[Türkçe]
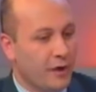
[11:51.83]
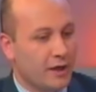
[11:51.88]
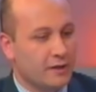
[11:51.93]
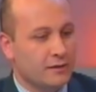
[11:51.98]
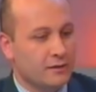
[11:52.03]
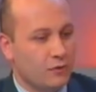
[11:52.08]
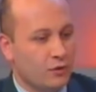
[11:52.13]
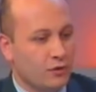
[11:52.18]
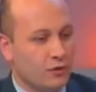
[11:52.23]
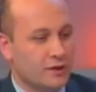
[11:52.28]

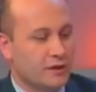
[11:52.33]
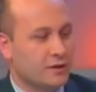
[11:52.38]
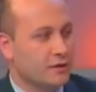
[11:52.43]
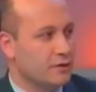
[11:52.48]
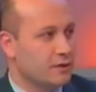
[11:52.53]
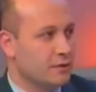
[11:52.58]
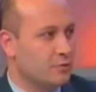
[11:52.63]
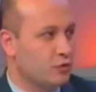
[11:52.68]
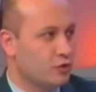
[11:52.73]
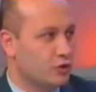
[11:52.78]
Ben
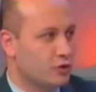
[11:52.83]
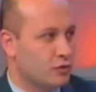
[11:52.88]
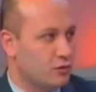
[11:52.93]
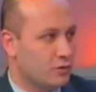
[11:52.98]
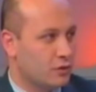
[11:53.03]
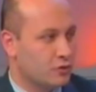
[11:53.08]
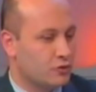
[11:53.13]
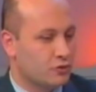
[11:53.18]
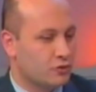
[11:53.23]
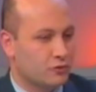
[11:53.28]
12 yıldır bu
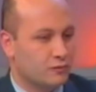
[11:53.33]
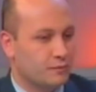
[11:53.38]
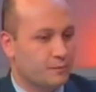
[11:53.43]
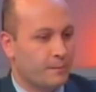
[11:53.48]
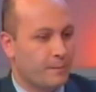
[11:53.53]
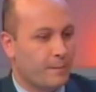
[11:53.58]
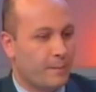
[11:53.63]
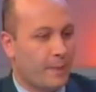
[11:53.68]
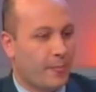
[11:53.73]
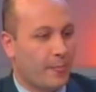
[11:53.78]
işle
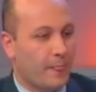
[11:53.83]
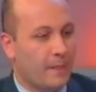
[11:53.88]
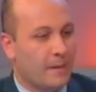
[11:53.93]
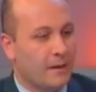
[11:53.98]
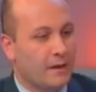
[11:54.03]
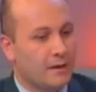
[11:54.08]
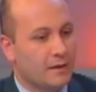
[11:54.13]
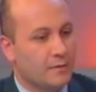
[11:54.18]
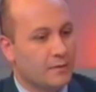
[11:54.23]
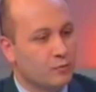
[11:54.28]
uğraşıyorum.
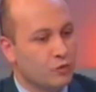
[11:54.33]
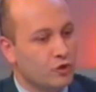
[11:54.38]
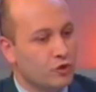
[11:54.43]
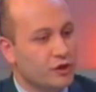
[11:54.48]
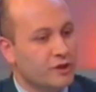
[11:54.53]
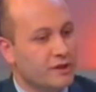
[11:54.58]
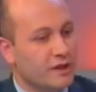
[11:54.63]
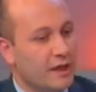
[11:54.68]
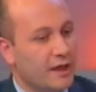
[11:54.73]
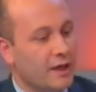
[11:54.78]

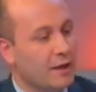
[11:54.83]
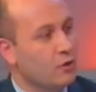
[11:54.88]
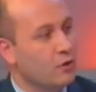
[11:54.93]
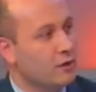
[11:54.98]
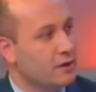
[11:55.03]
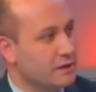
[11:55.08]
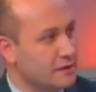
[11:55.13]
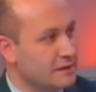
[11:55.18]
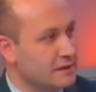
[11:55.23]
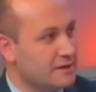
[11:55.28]
Bu işte
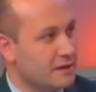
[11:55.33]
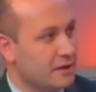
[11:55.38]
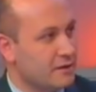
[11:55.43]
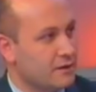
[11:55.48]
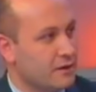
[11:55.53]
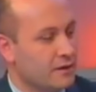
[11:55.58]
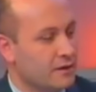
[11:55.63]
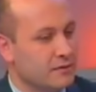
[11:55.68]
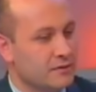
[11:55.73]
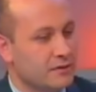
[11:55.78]
ehil olan
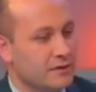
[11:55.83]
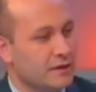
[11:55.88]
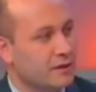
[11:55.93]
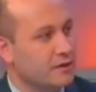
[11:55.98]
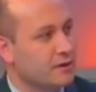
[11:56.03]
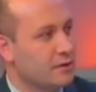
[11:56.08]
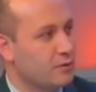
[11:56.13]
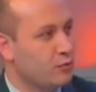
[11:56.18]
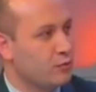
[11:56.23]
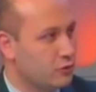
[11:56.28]
insanların
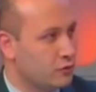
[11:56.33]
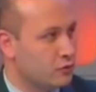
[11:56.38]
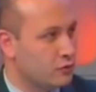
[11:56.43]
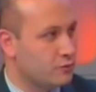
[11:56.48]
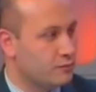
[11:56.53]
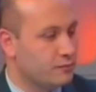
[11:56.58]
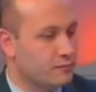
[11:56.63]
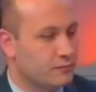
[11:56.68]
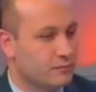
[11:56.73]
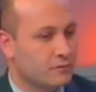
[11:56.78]
yanında
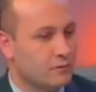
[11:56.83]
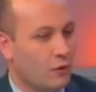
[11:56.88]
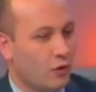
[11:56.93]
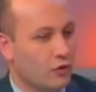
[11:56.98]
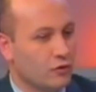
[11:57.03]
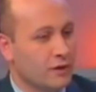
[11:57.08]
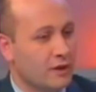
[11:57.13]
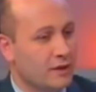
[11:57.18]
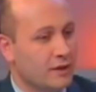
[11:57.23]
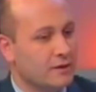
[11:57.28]
bulundum.
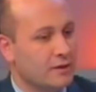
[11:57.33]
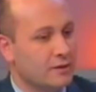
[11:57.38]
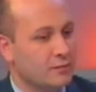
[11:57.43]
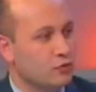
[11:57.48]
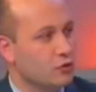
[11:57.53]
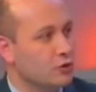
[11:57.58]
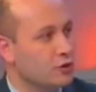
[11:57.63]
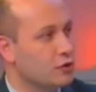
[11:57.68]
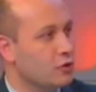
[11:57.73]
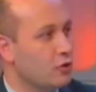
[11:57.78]

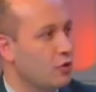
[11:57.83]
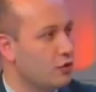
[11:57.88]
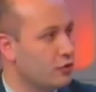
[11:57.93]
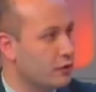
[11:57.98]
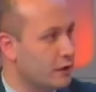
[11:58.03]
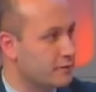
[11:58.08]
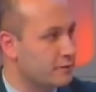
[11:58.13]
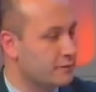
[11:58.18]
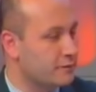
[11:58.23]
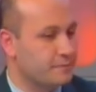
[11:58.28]
Onlardan bu işi
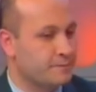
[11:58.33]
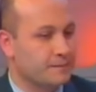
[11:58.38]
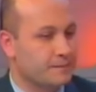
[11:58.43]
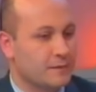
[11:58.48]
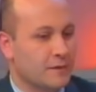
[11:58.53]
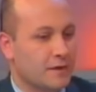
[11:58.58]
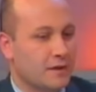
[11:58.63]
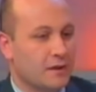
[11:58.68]
öğrendim.